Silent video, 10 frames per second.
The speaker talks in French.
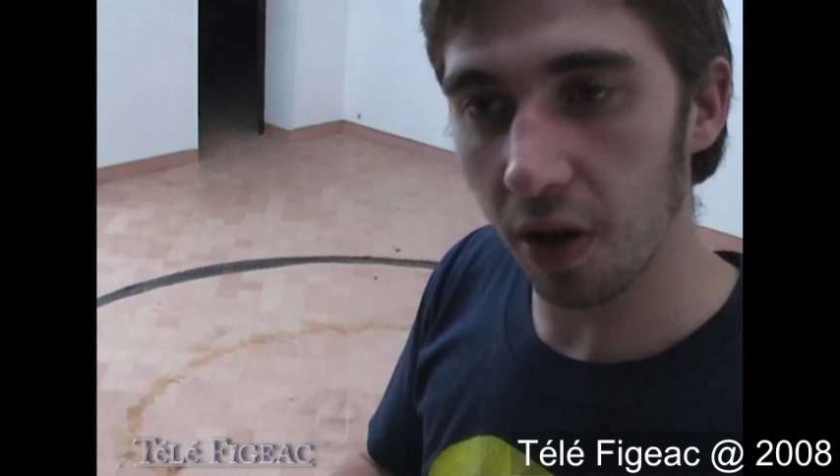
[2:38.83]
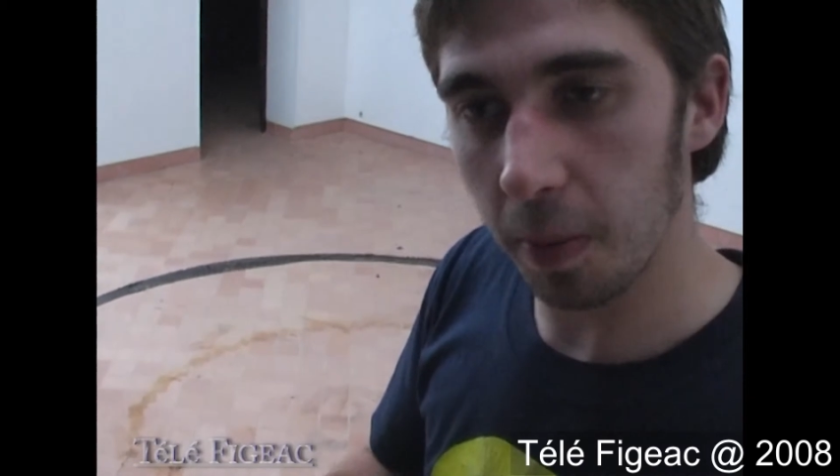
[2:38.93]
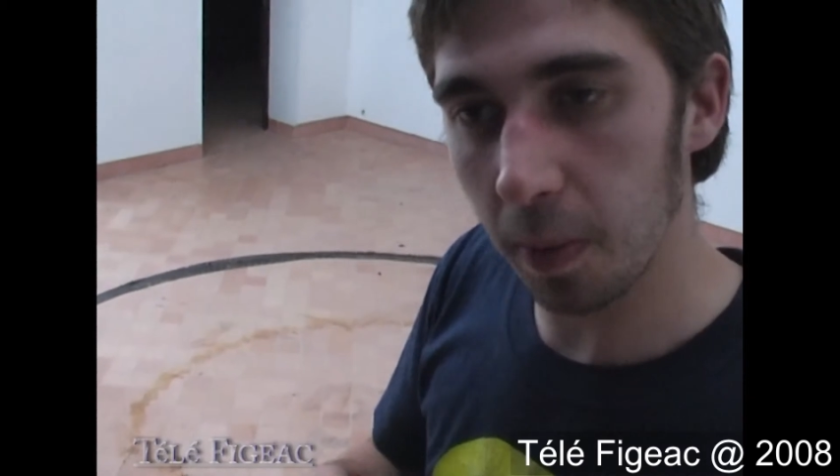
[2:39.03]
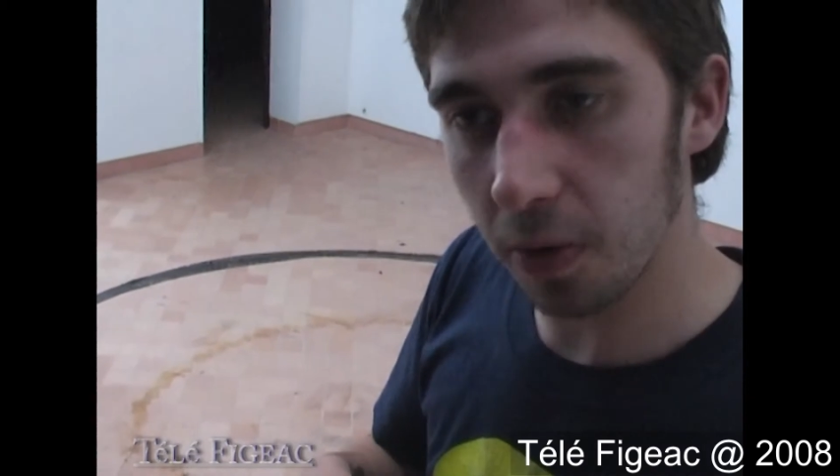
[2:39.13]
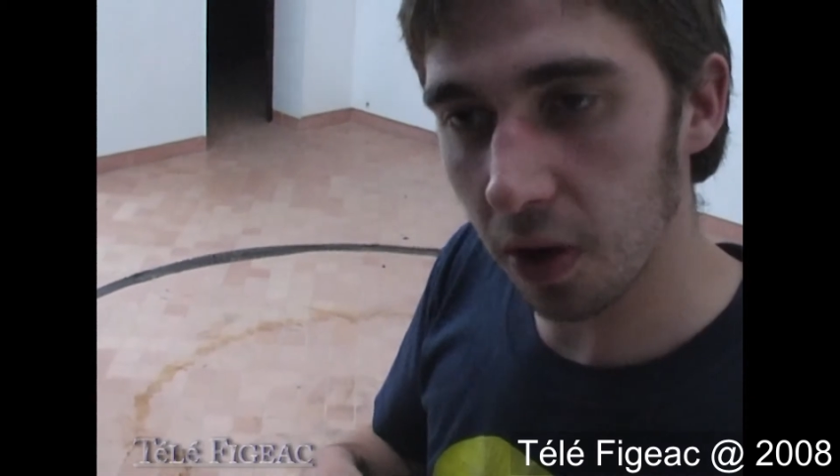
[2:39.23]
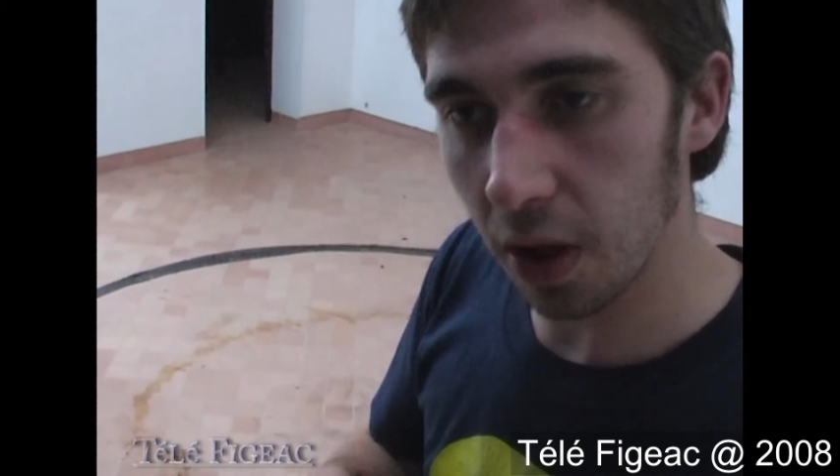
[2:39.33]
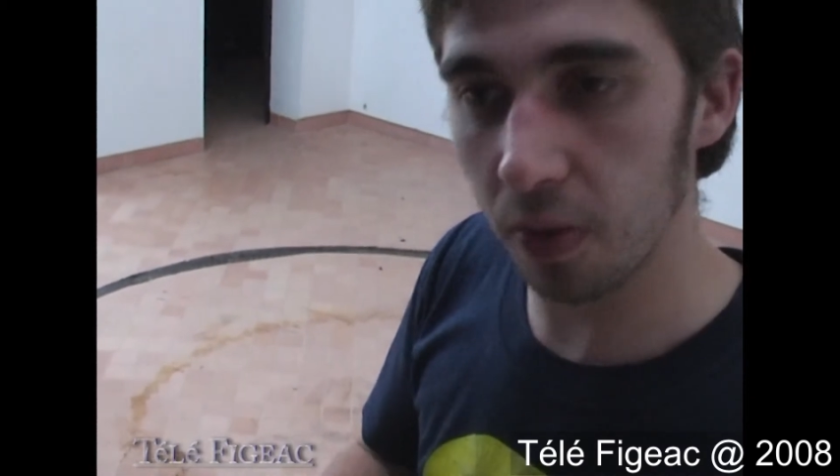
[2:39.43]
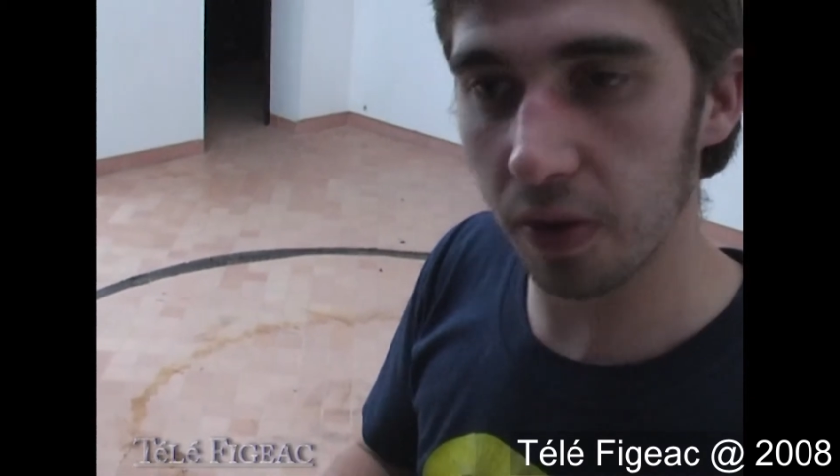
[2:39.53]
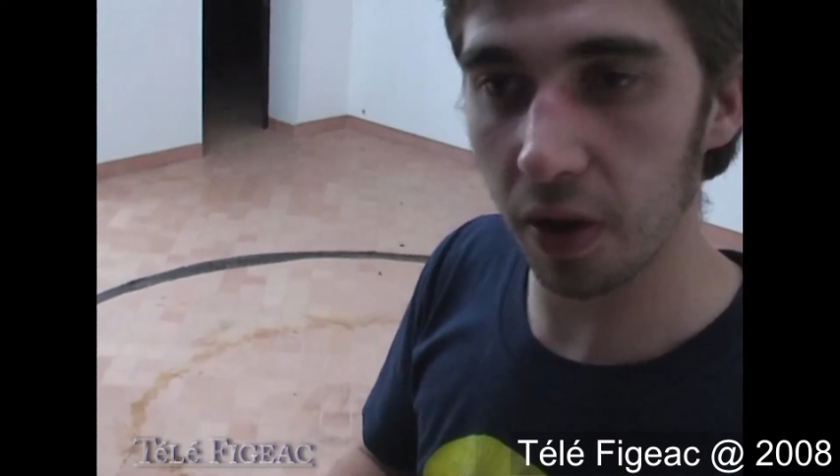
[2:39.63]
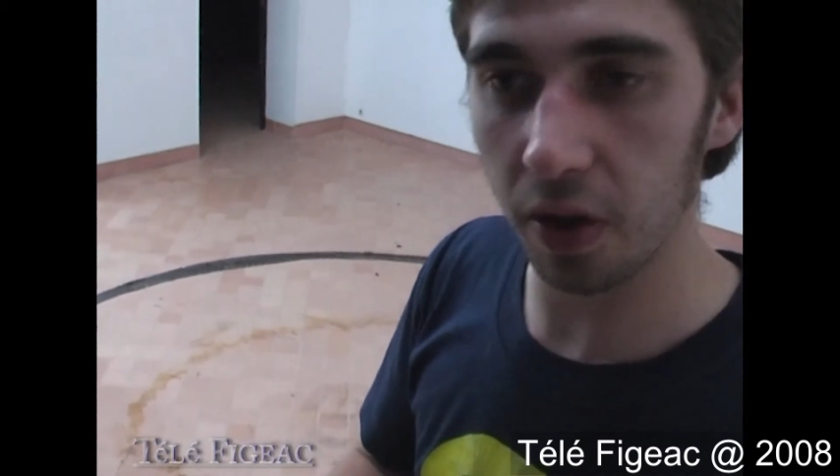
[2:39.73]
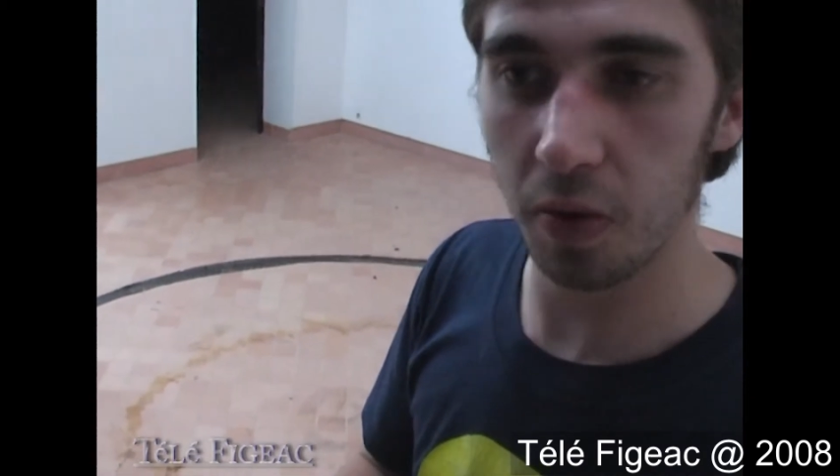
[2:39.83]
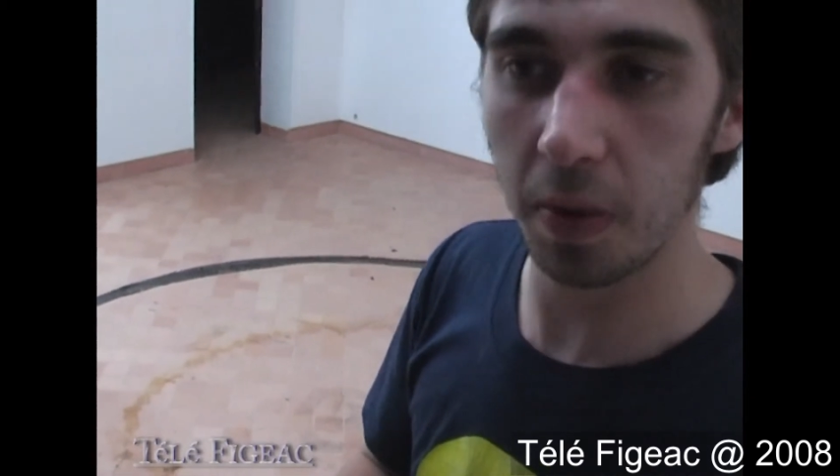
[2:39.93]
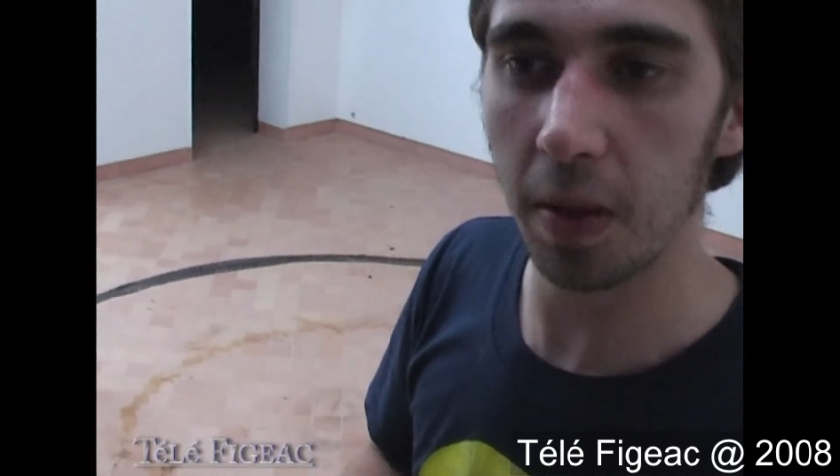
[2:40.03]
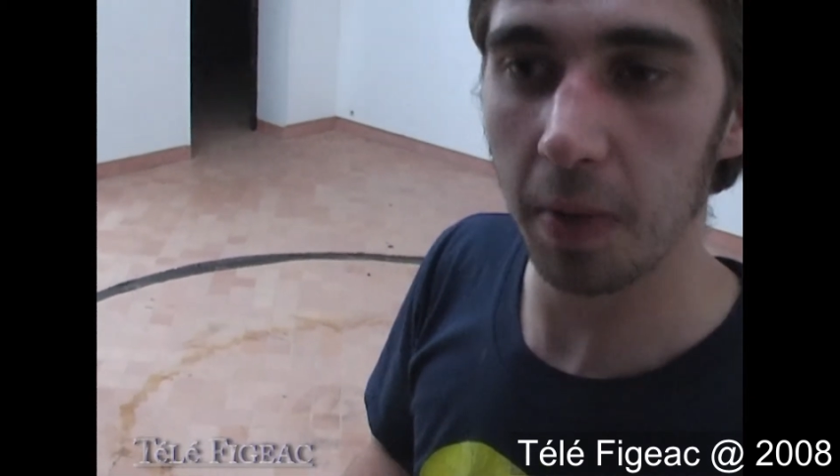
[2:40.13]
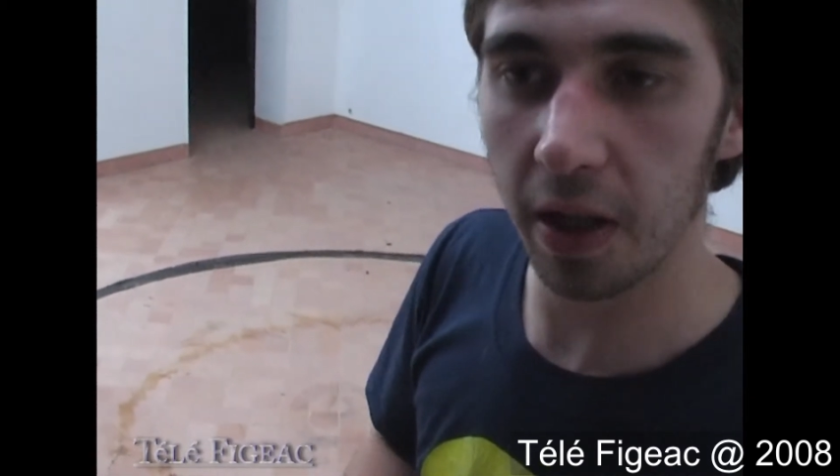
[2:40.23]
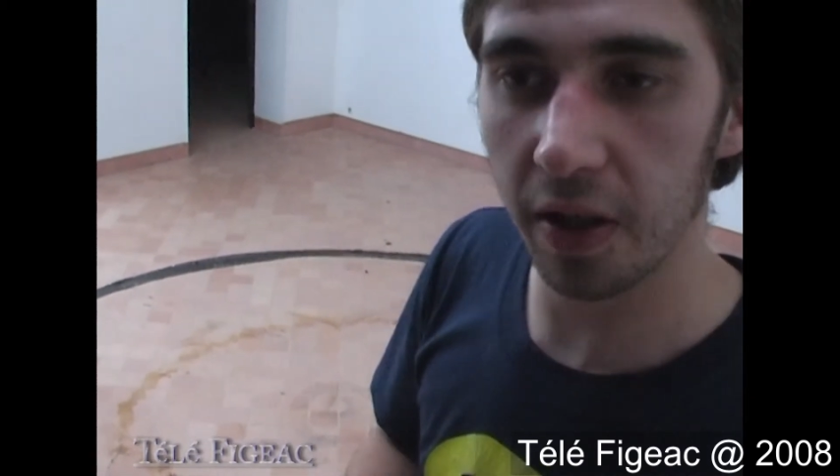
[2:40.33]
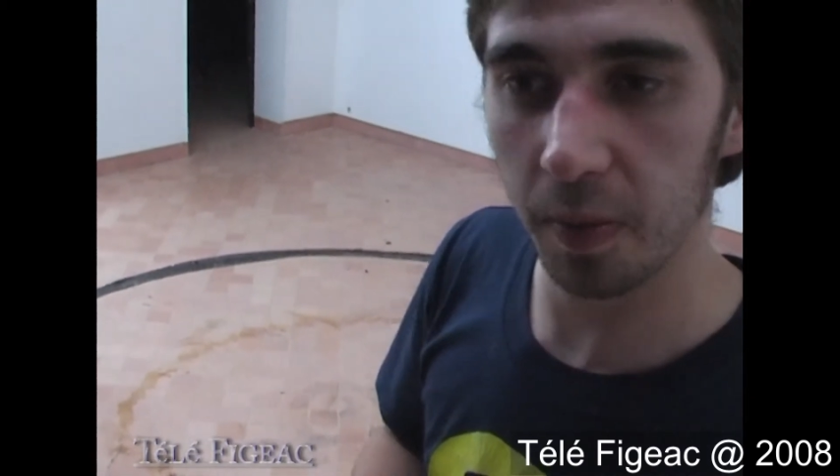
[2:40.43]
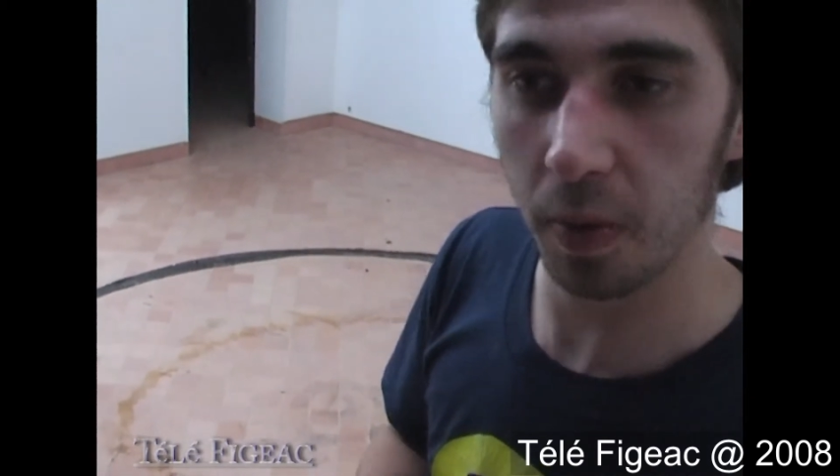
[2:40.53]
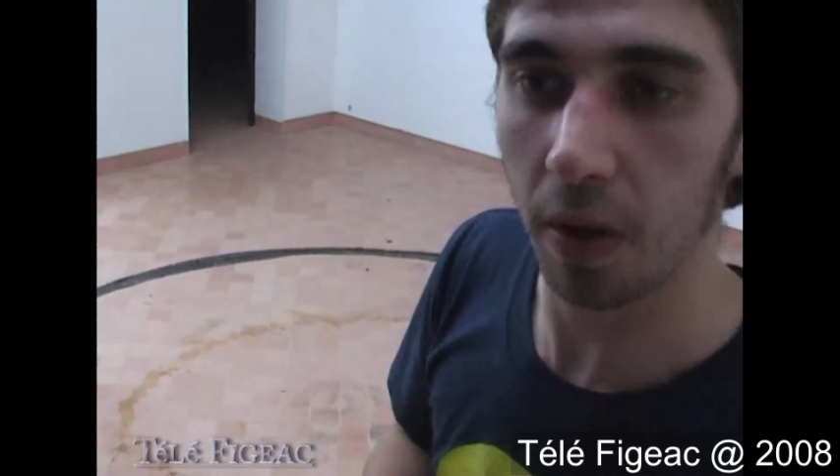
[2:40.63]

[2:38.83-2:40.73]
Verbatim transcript: en même temps la douceur du minimalisme.